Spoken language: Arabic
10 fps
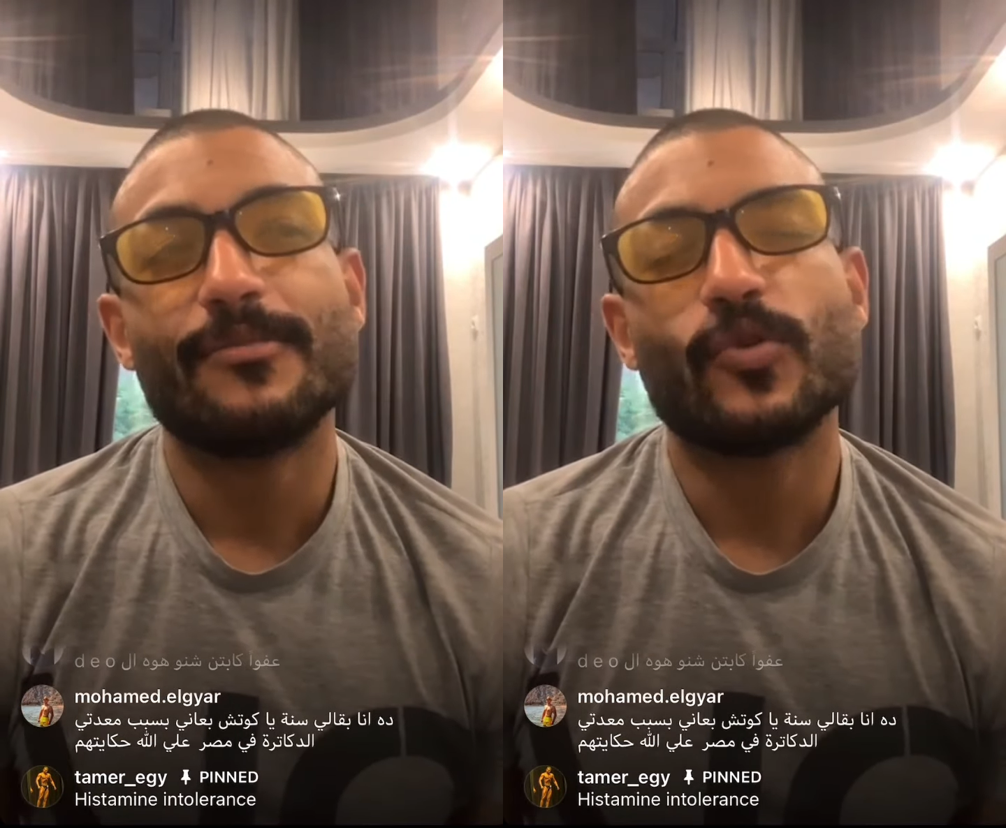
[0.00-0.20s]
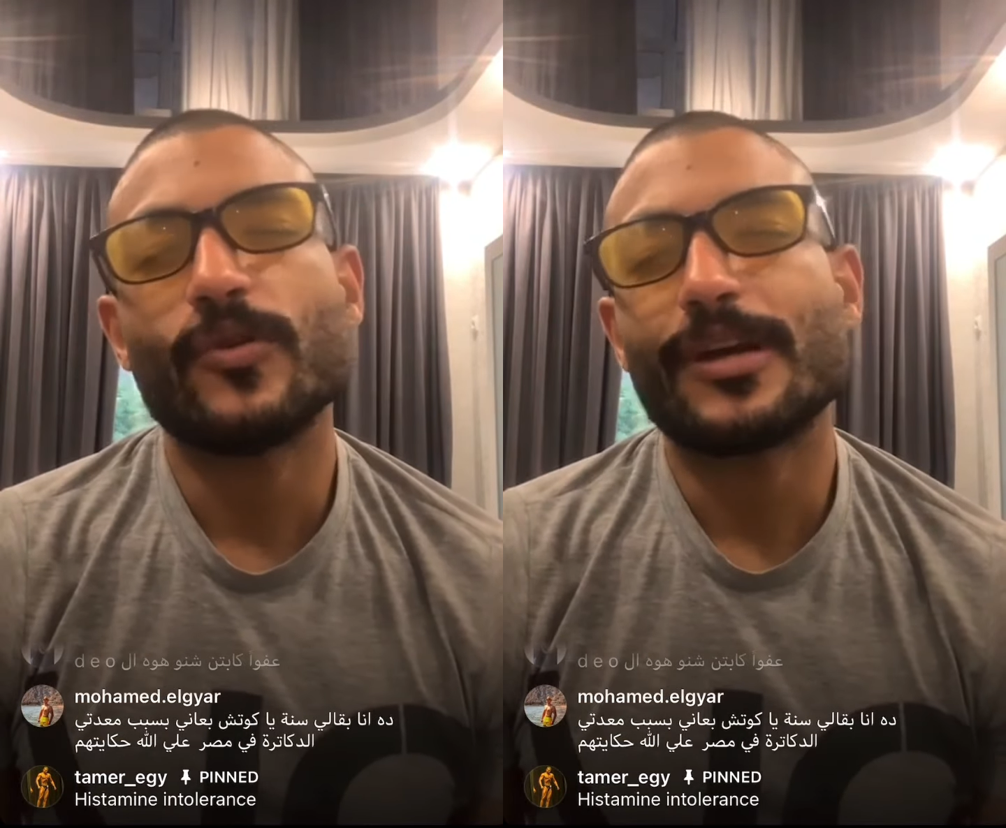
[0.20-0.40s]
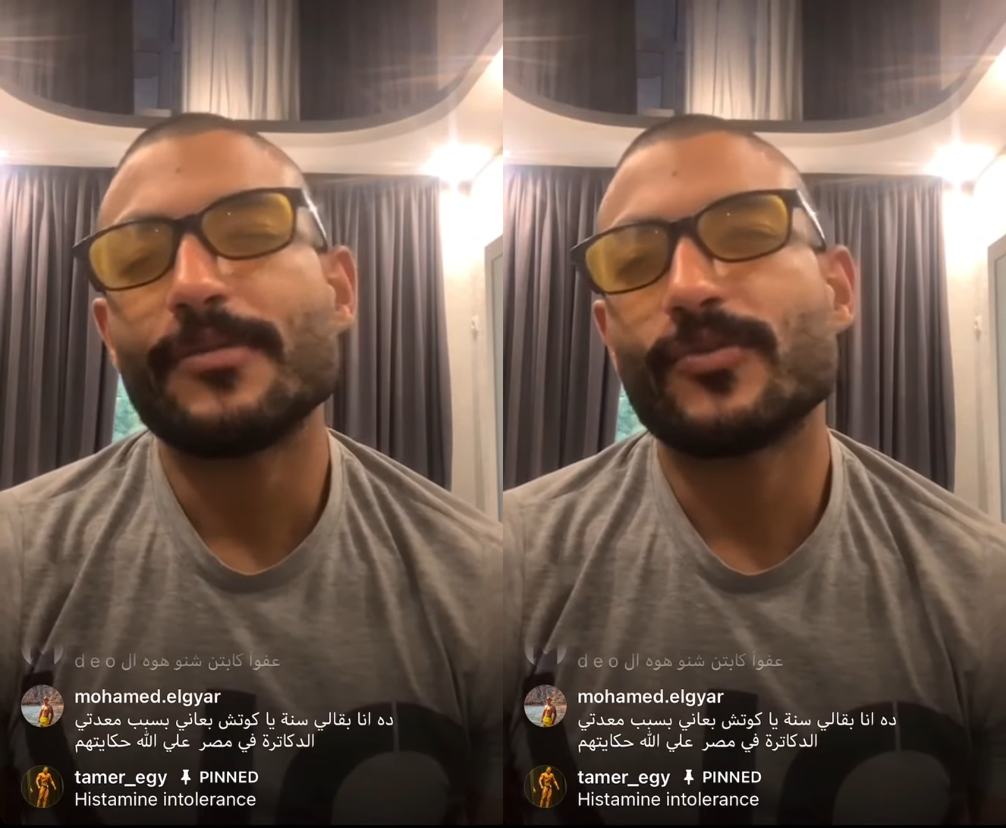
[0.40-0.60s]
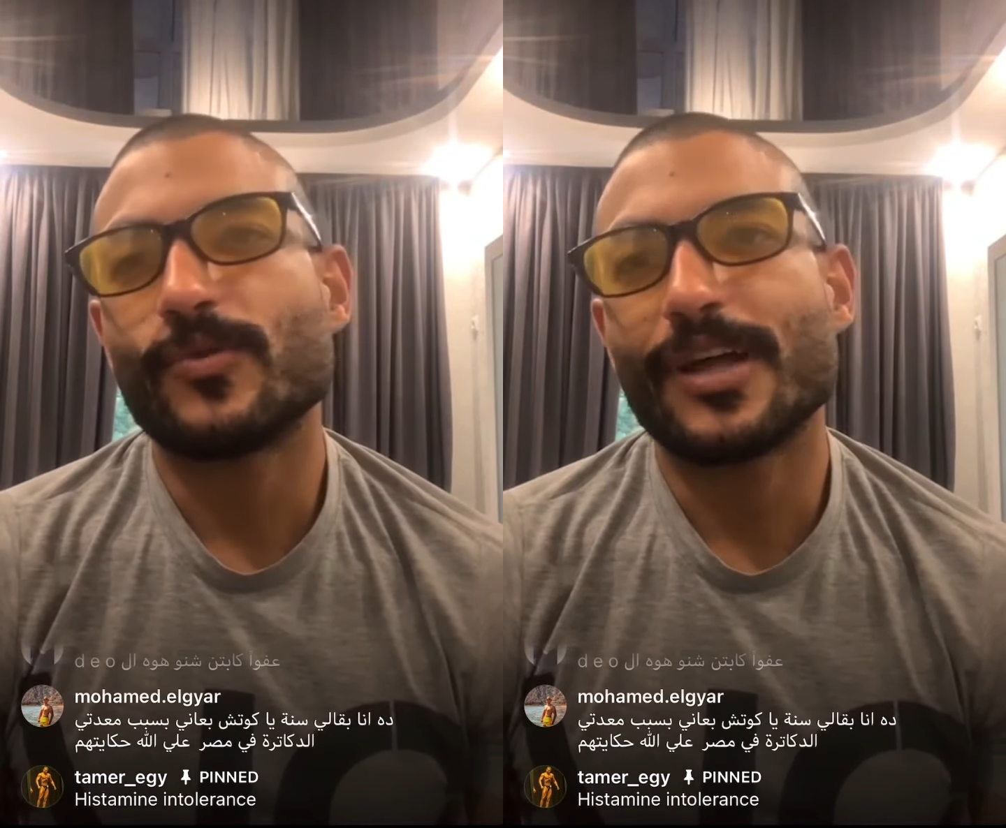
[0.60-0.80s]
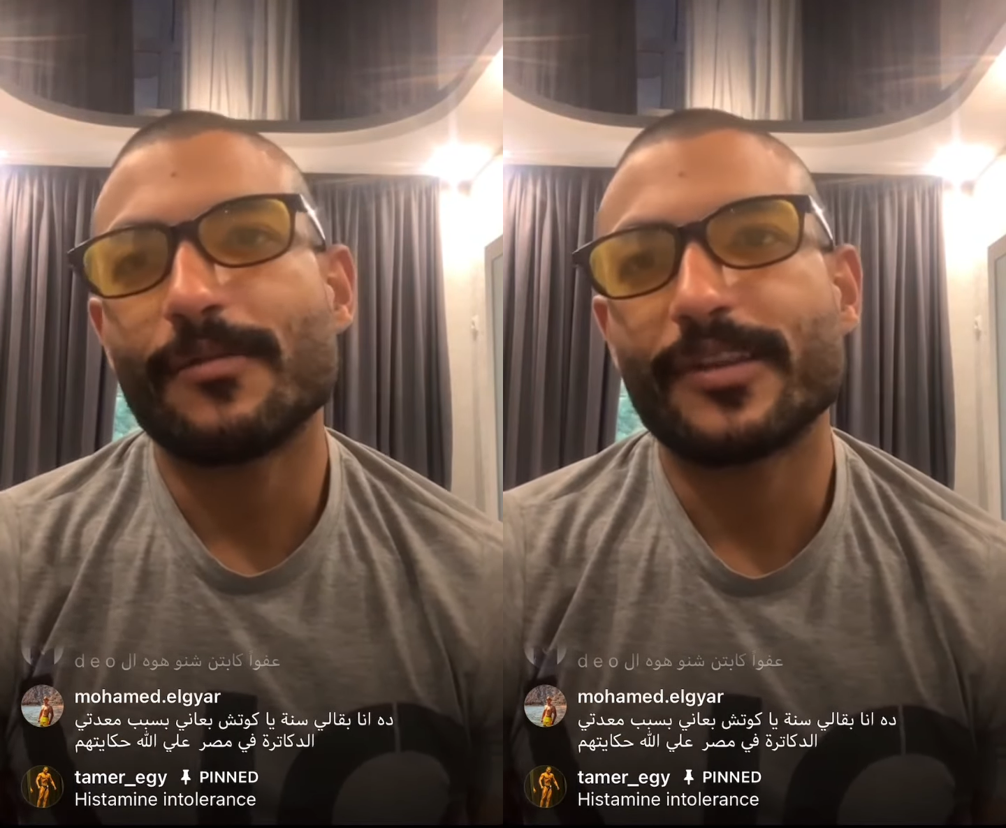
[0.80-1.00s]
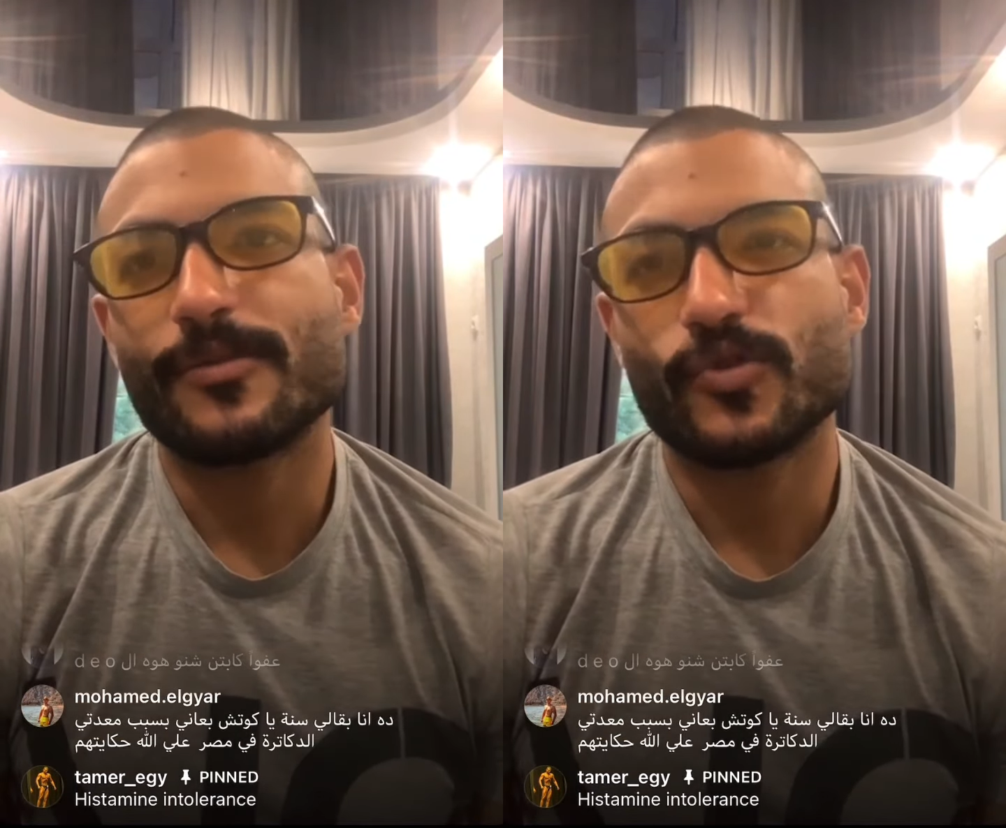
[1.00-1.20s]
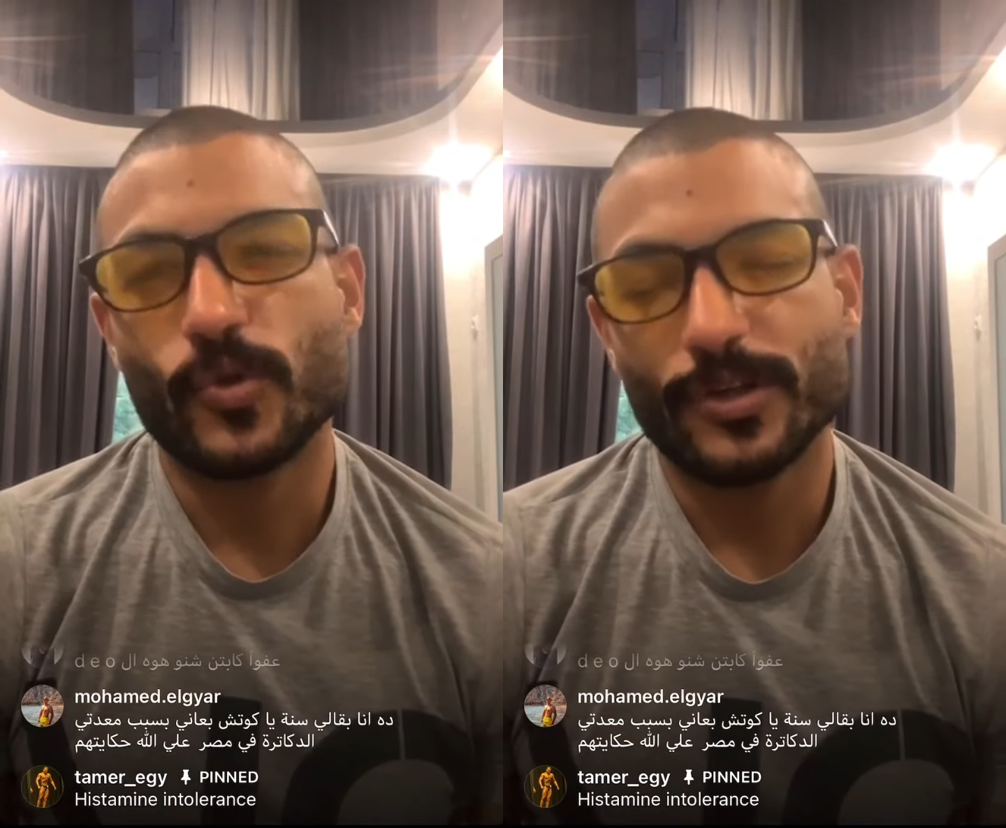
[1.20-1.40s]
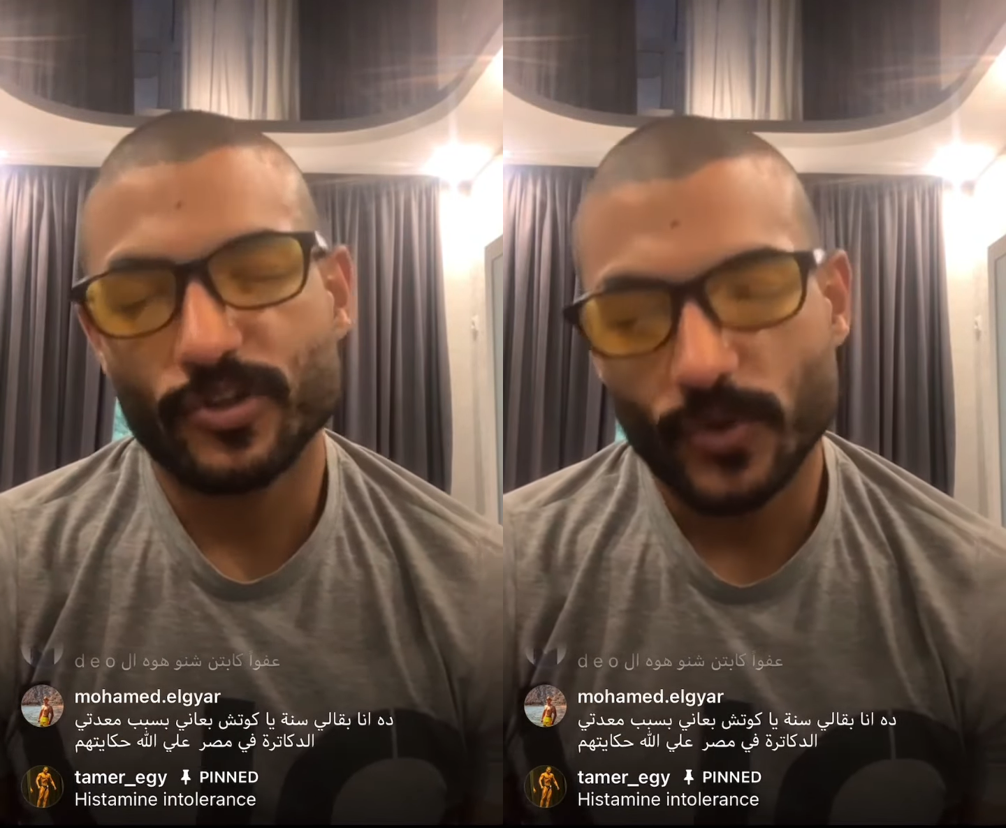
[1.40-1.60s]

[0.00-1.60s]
موضوع الكبد والجلد بدر شويه